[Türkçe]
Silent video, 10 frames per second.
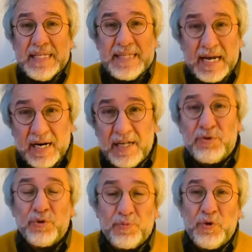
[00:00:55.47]
Derhal
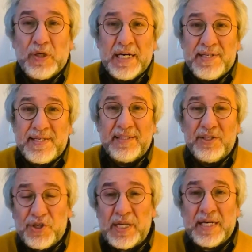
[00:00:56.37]
Türk Büyükelçisi
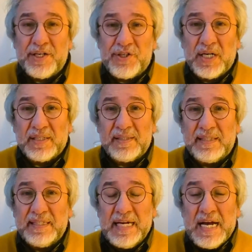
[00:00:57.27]
dışişlerine
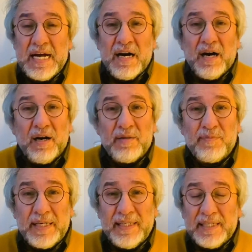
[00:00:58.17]
çağrıldı.
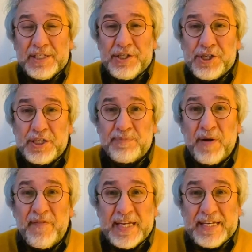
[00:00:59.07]
Almanya'da
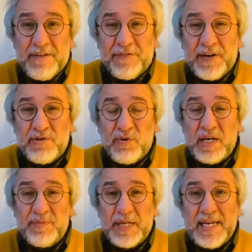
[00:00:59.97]
kışkırtma ve nefret
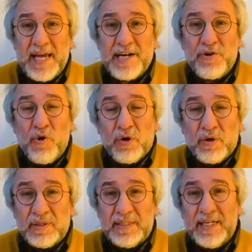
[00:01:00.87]
söylemine yer
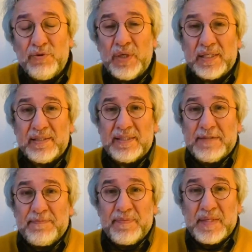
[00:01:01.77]
yok diye
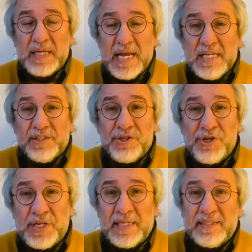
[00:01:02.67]
uyarıldı.
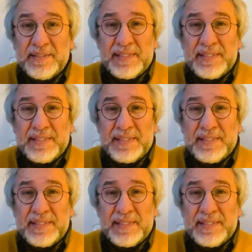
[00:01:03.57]
Dışişlerinin